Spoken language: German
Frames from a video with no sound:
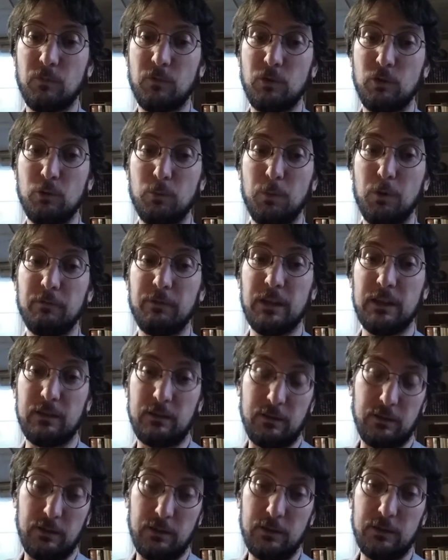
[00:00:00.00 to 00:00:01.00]
über
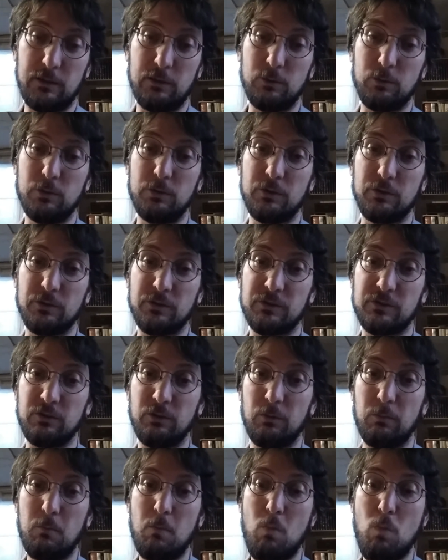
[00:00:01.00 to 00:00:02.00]
Weltreligionen und so.